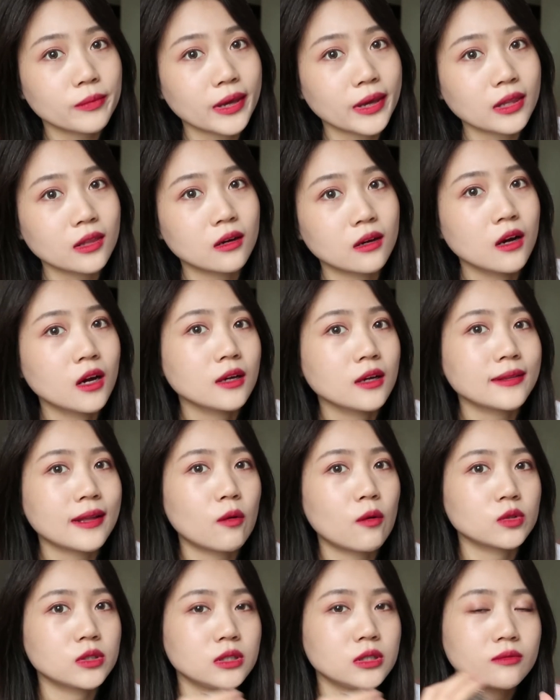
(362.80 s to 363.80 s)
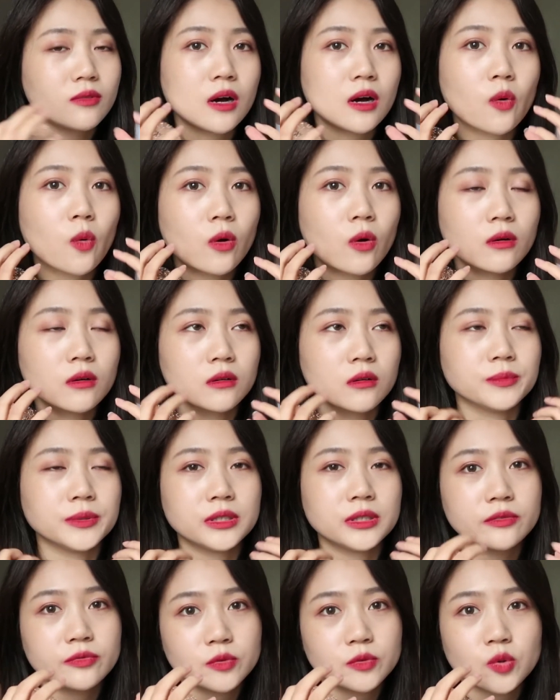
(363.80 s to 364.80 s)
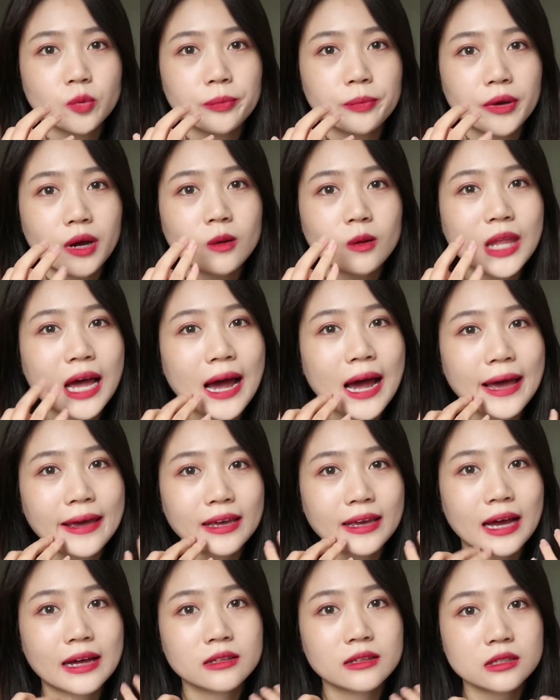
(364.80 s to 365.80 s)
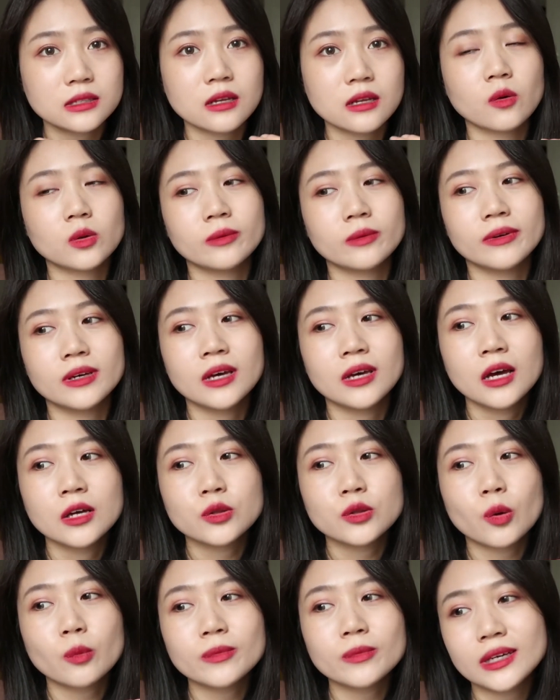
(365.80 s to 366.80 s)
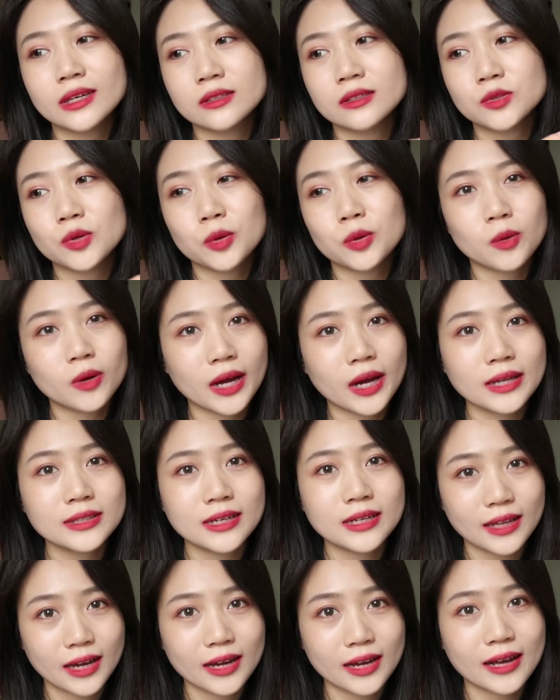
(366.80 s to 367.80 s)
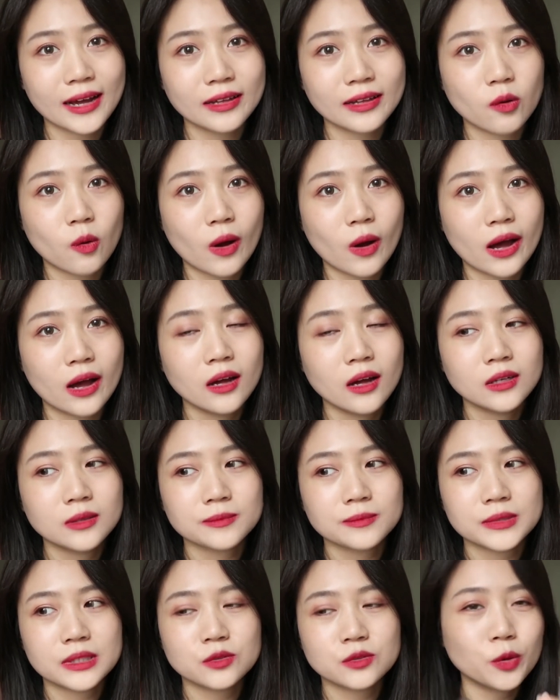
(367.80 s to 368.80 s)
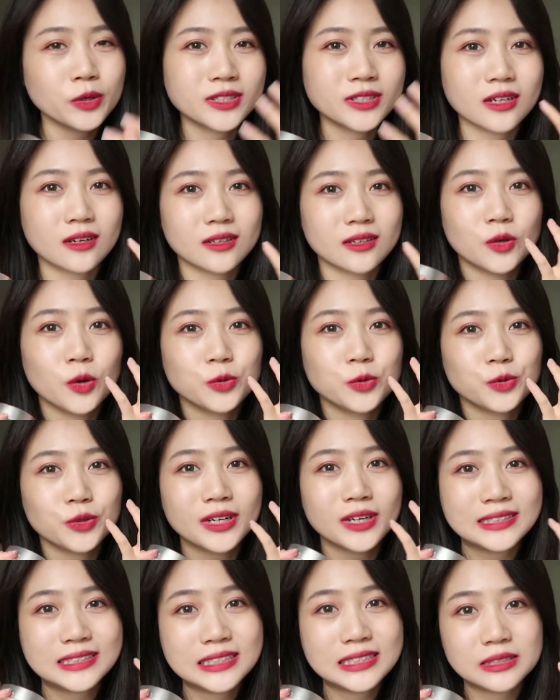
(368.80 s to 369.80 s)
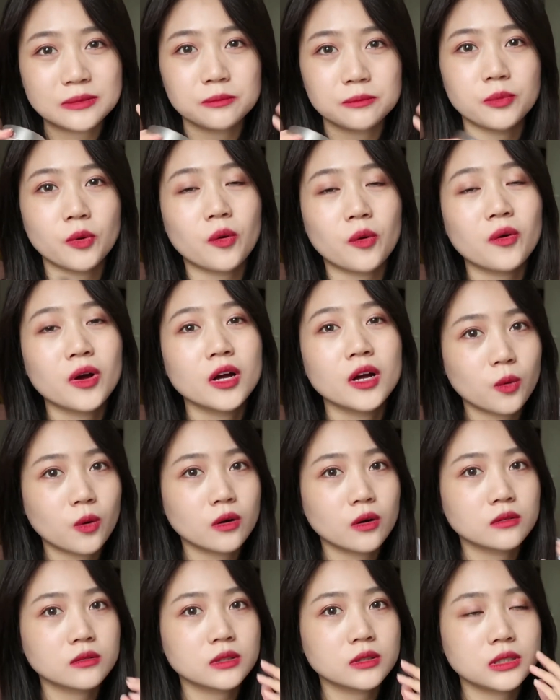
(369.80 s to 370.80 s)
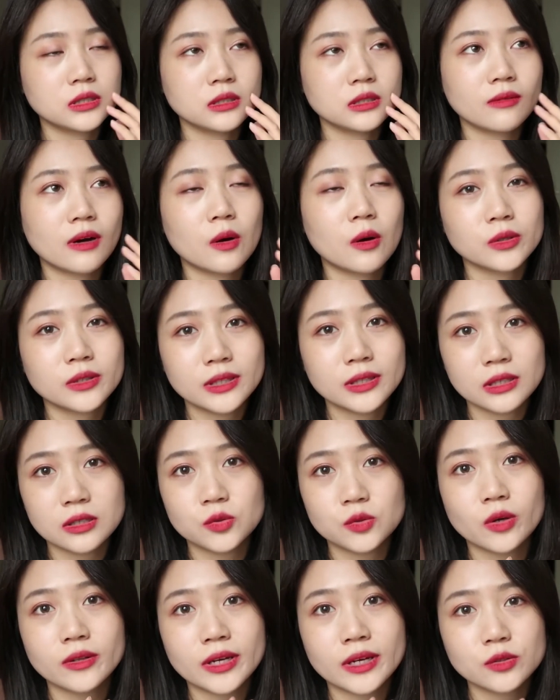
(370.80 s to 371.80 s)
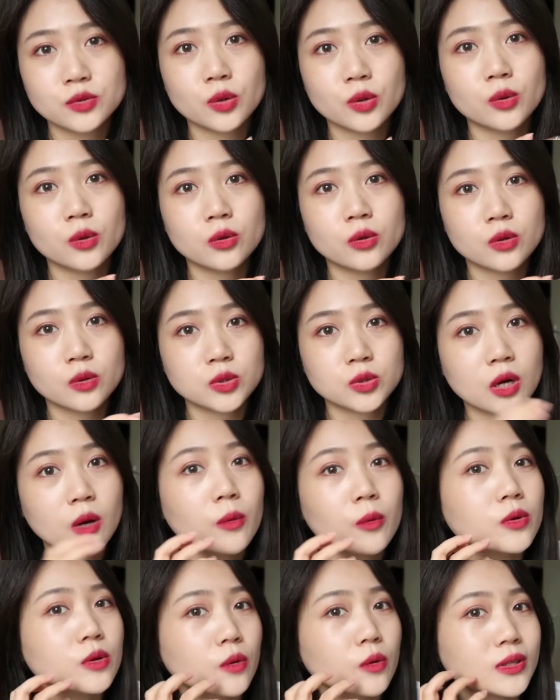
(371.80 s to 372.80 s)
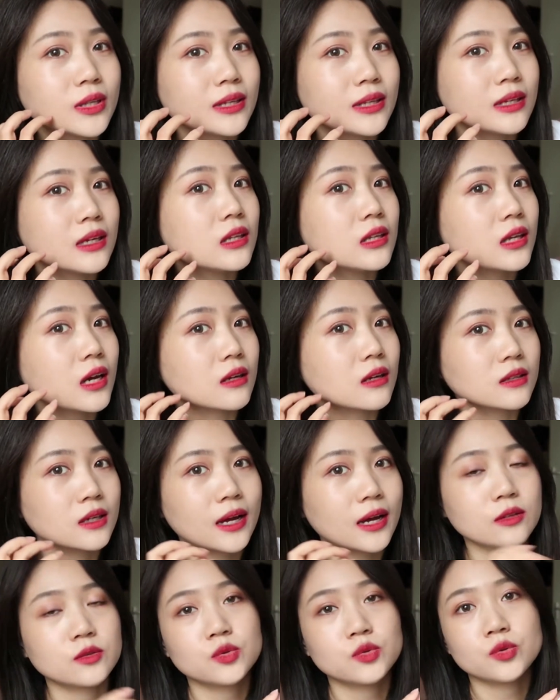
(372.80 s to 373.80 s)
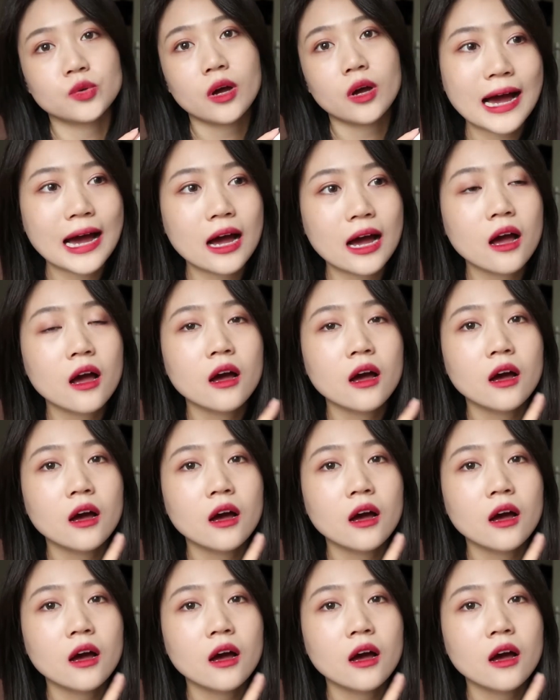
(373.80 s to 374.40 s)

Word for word: 面的。那我希望呃皮肤就不要太干燥，因为冬天秋冬看起来太干的话，就会整个人会觉得很紧绷。我希望我的底妆在秋冬的时候稍微有一点点亮的感觉。它